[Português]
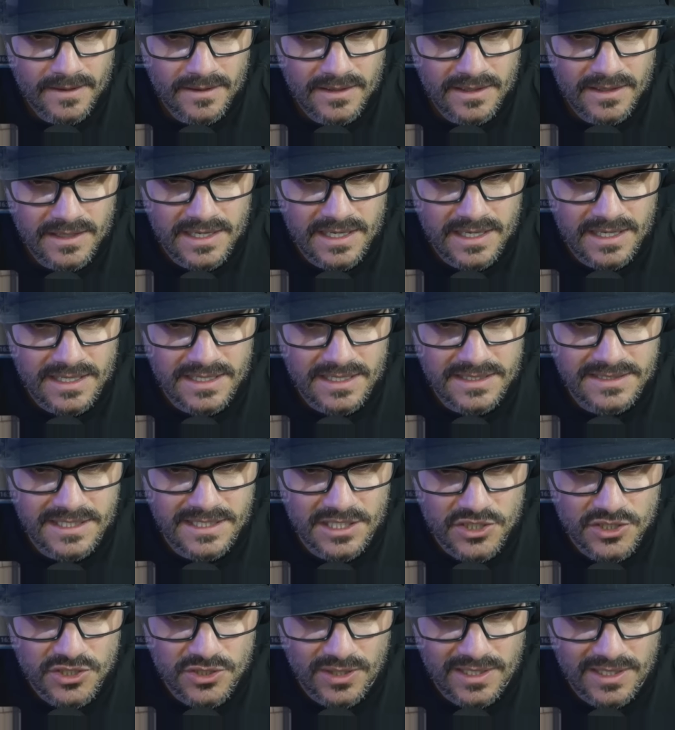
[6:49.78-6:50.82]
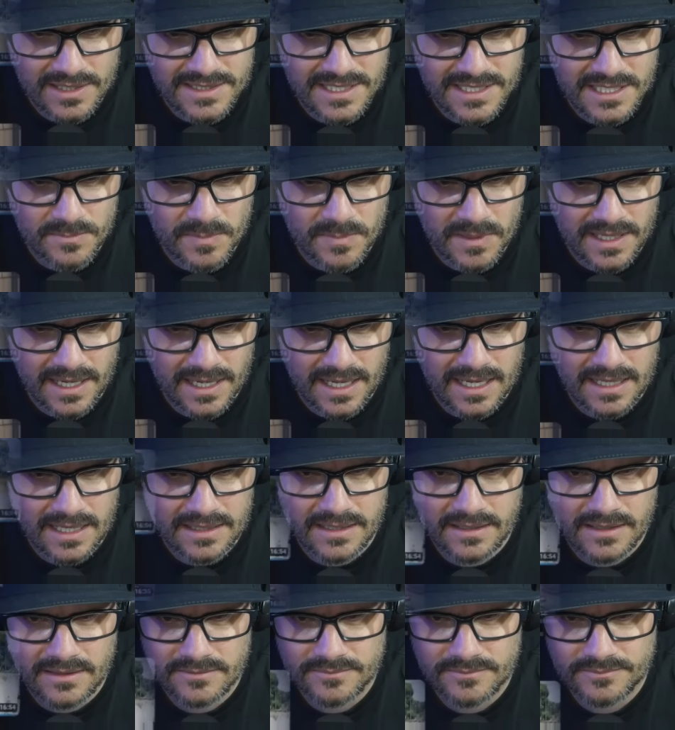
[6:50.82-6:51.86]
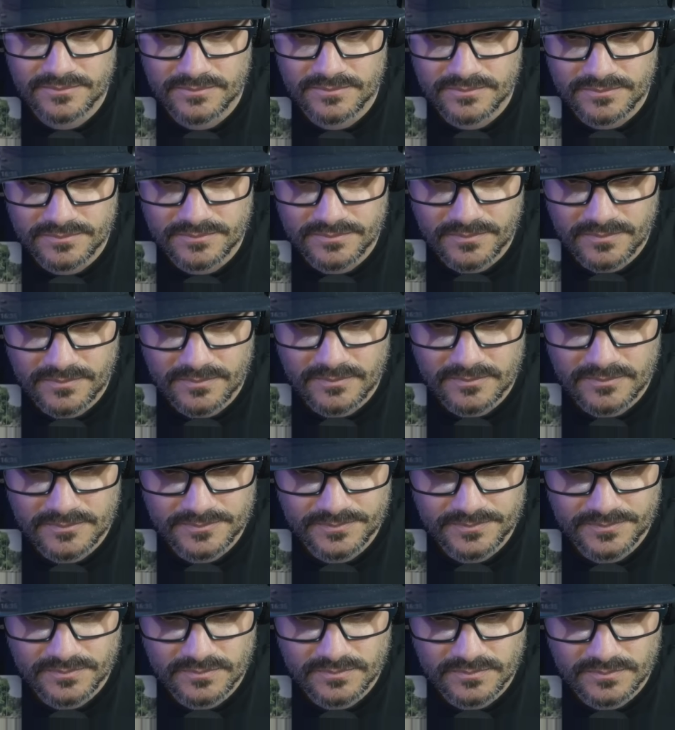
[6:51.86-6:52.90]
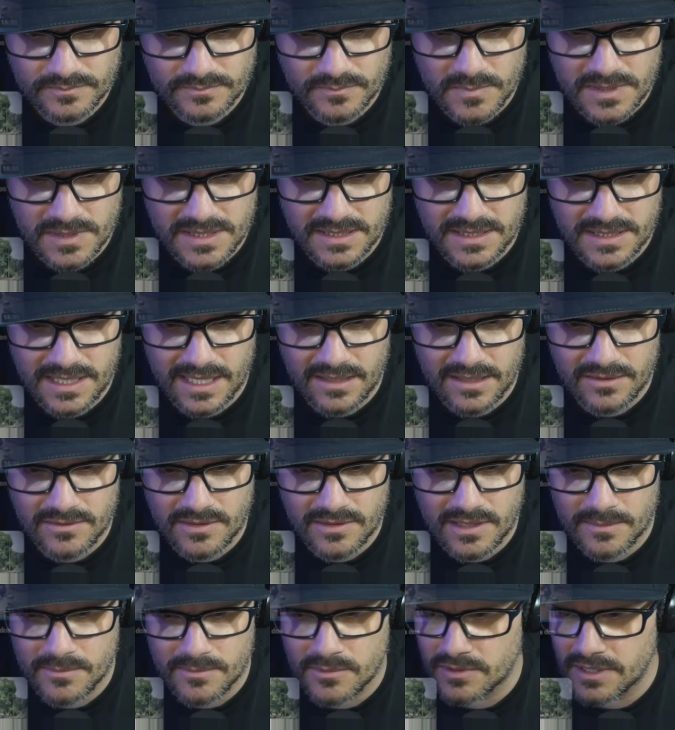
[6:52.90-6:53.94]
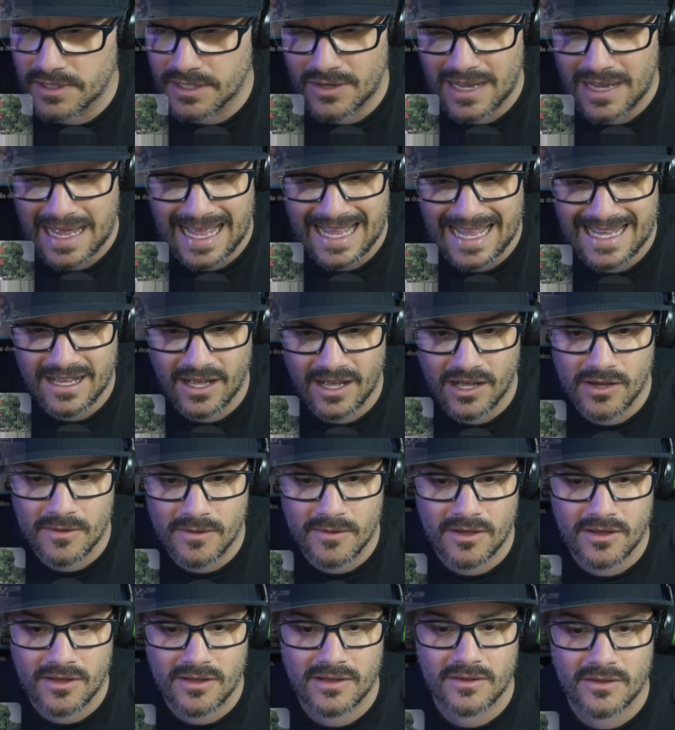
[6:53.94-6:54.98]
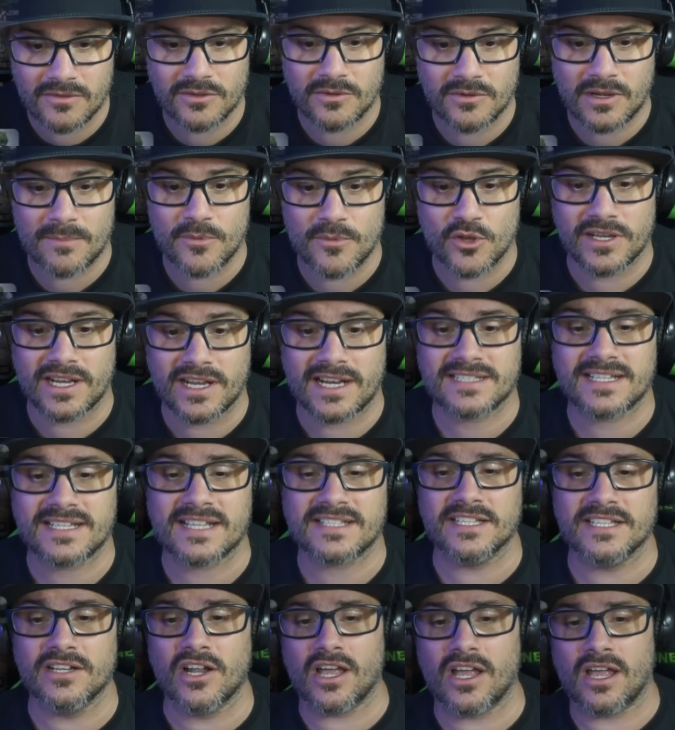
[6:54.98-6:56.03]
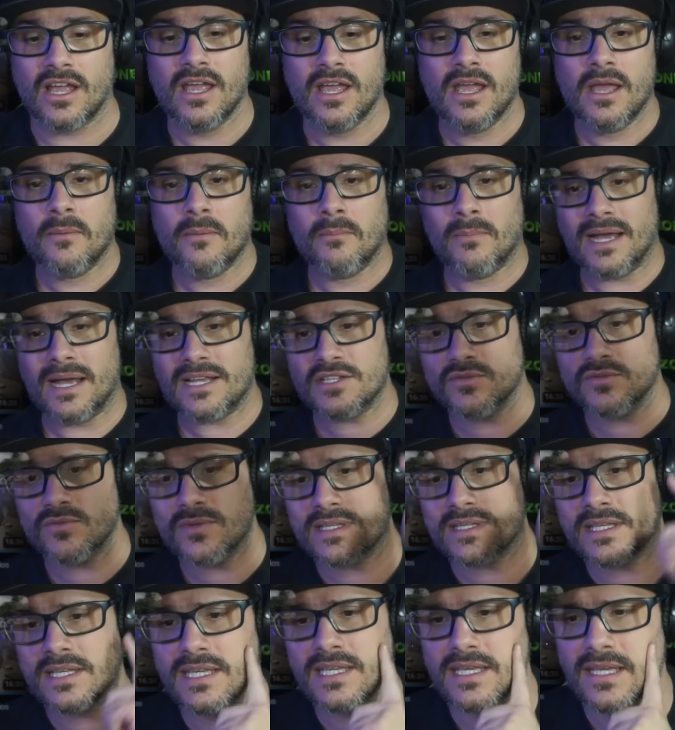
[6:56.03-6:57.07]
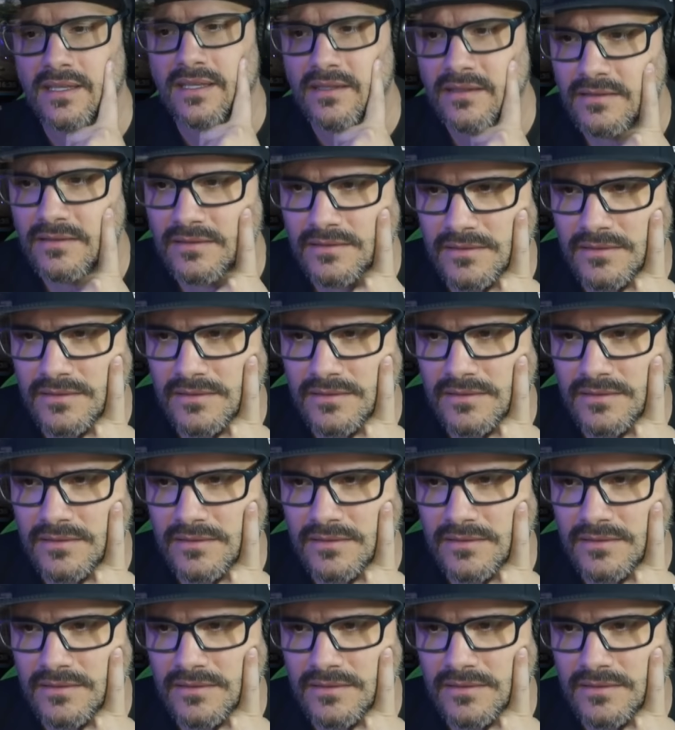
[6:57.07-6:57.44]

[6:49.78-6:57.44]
Criança chora desesperada. Mistério do caminhoneiro. Ah, oh, do caminhoneiro assassino. Olha, mais um aqui, hein?